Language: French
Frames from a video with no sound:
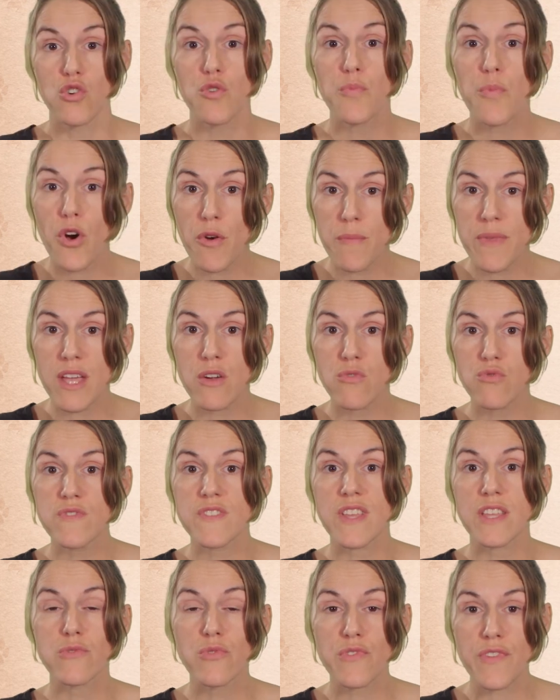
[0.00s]
Le premier coût,
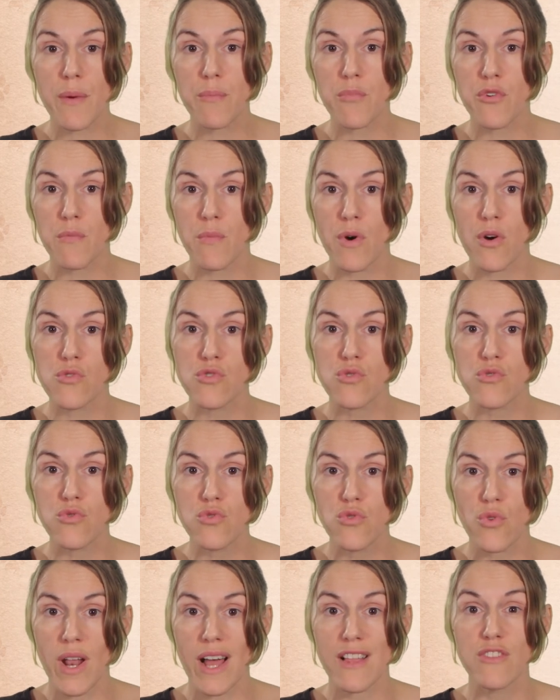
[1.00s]
c'est tout simplement le
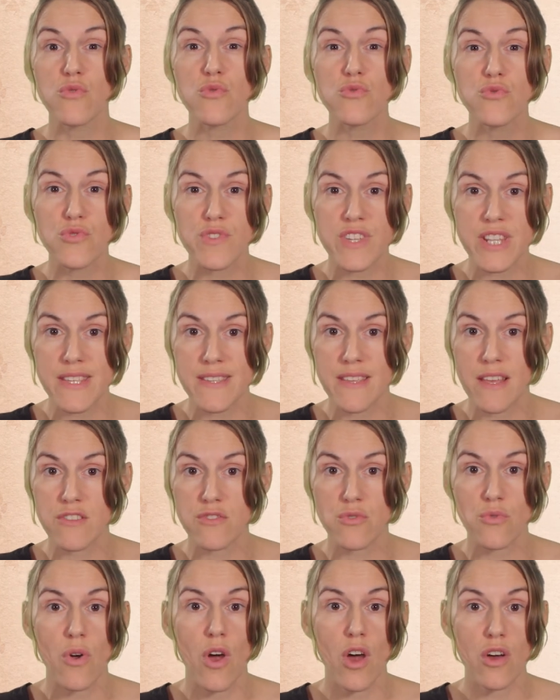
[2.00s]
coût de la
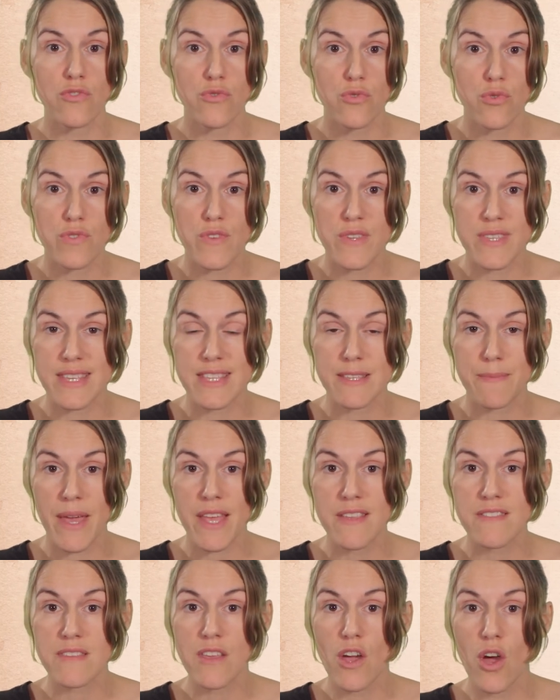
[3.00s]
non-utilisation de ces
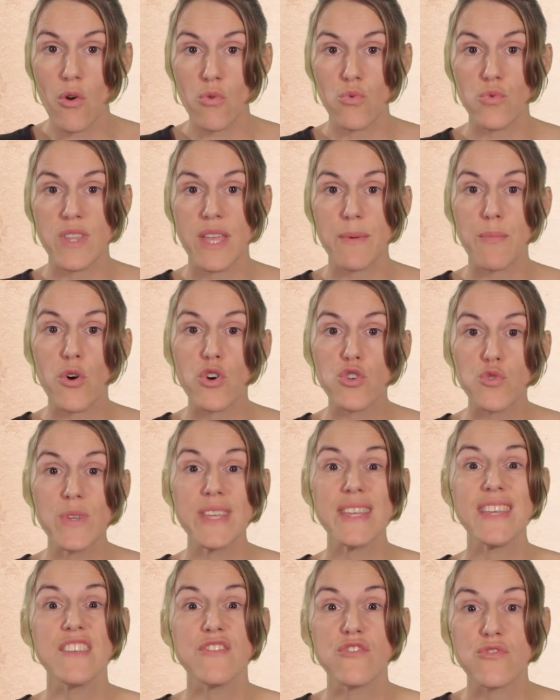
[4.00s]
espèces ou des
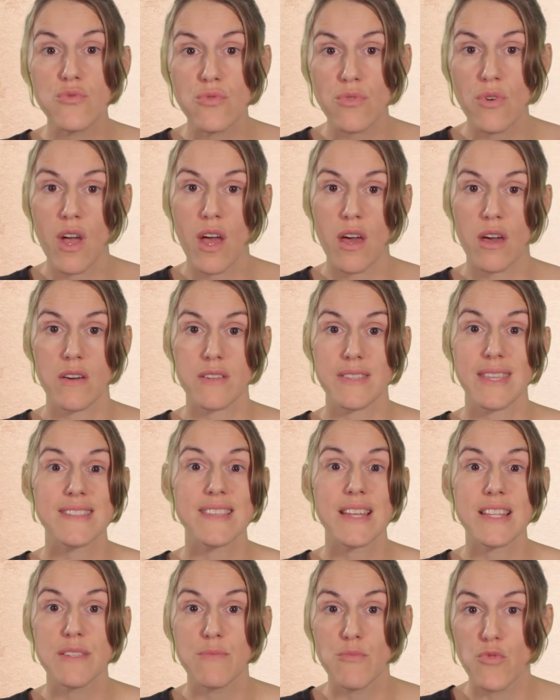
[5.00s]
produits issus euh,
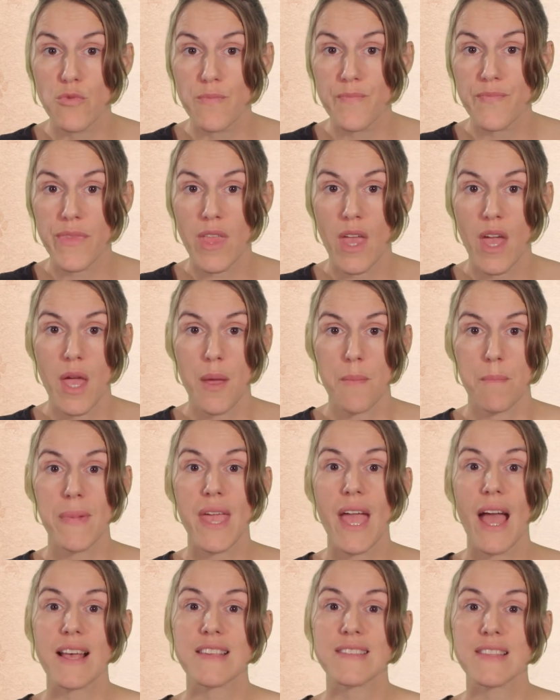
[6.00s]
des animaux.
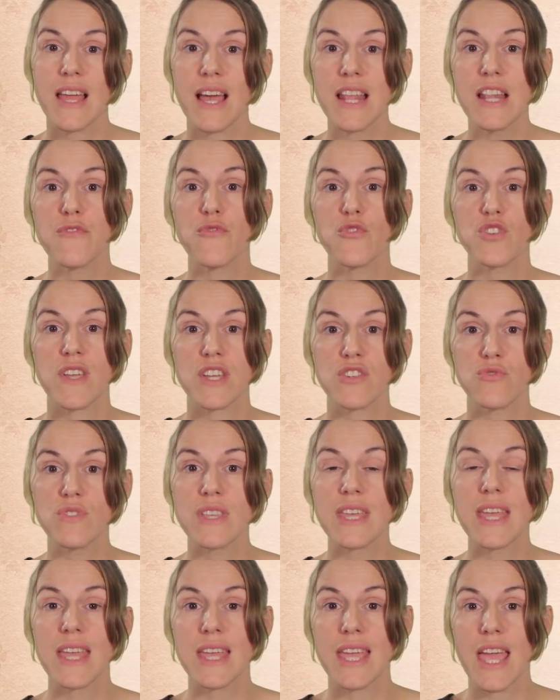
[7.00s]
Mais à cela, il faut
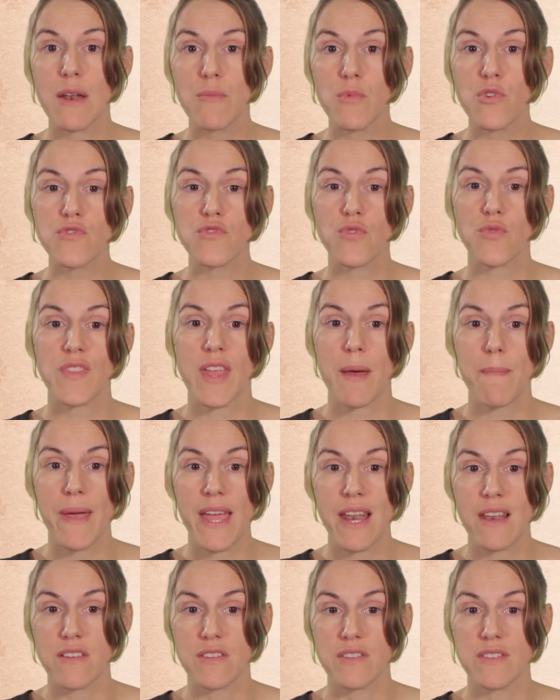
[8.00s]
ajouter également ce qu'on
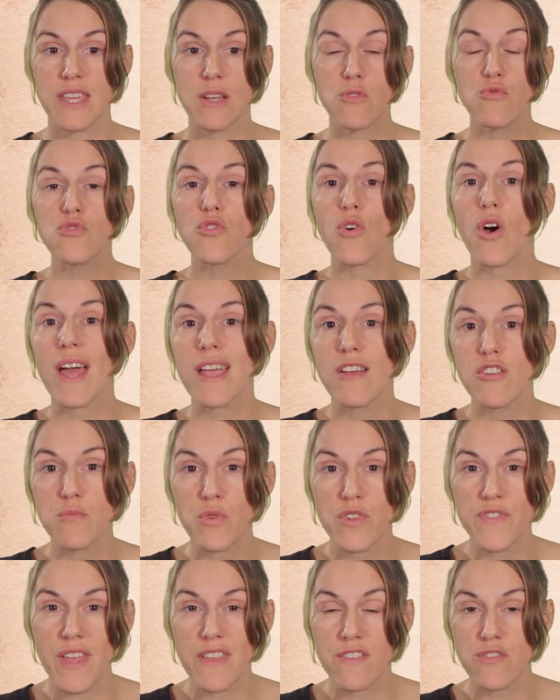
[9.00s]
appelle euh, des coûts de
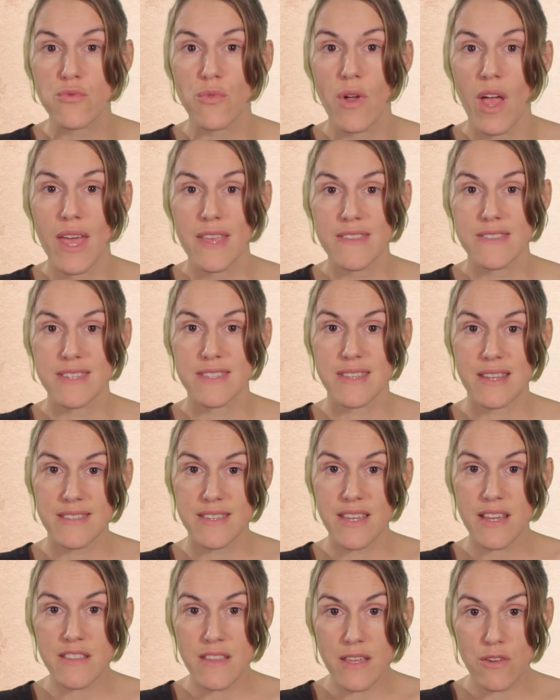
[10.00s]
réglementation,
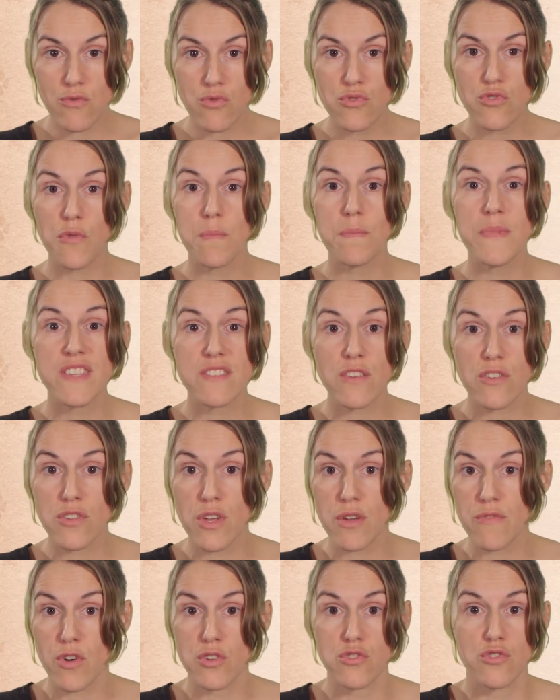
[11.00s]
c'est-à-dire des coûts de mise en
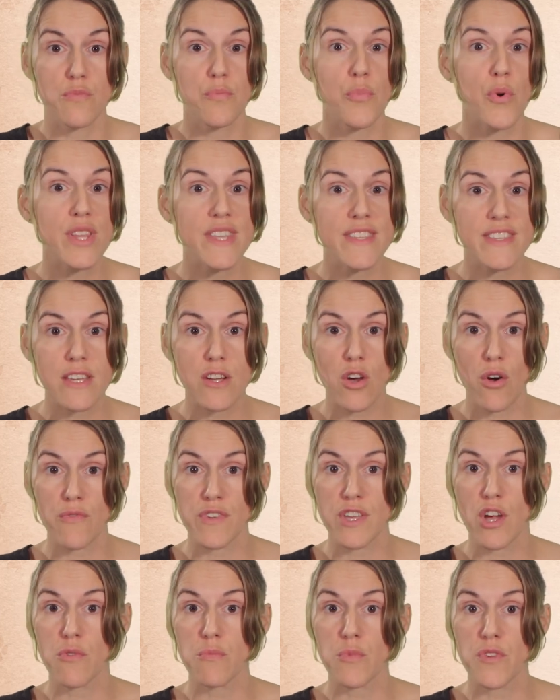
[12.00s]
œuvre d'une politique
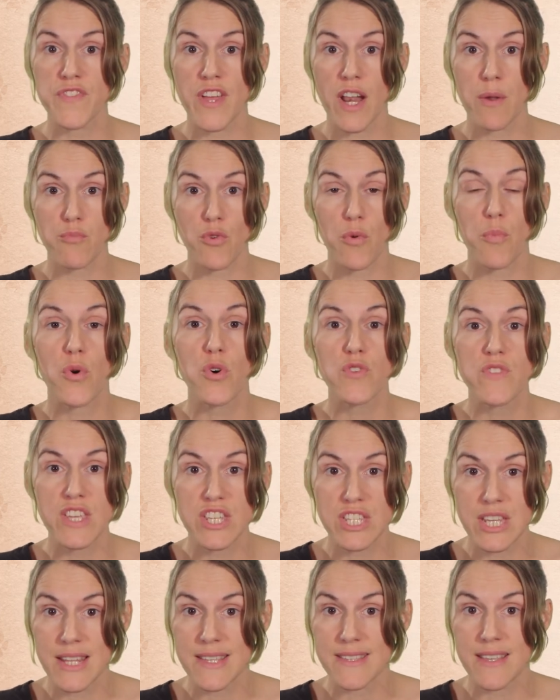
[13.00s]
environnementale pour
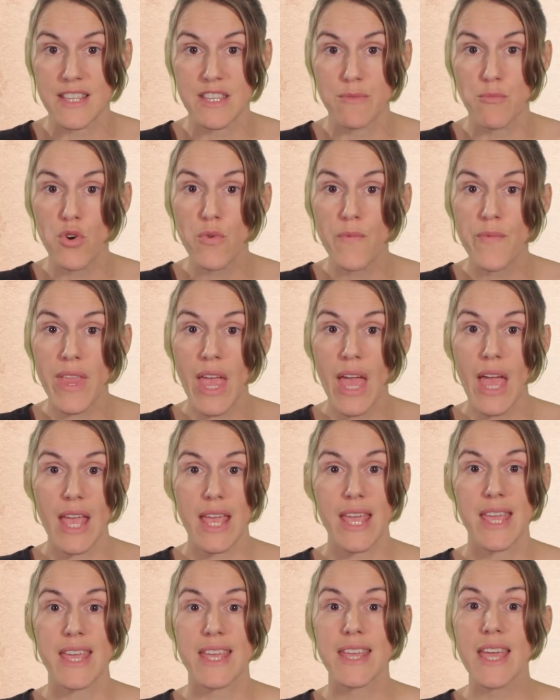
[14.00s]
protéger les animaux,
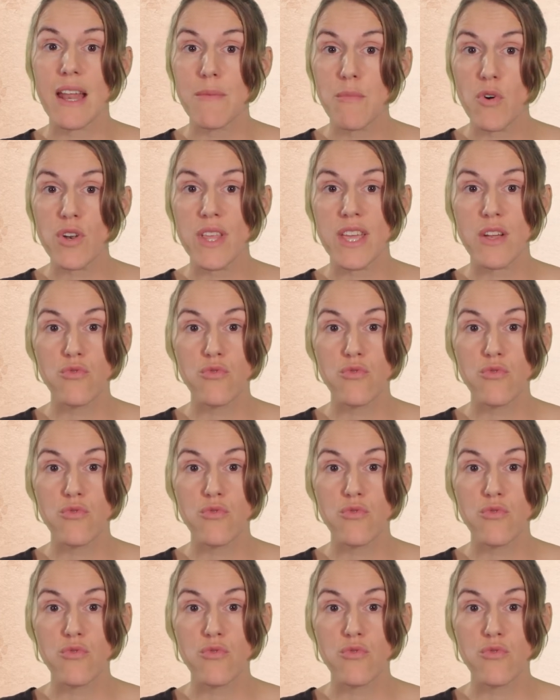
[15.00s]
et également les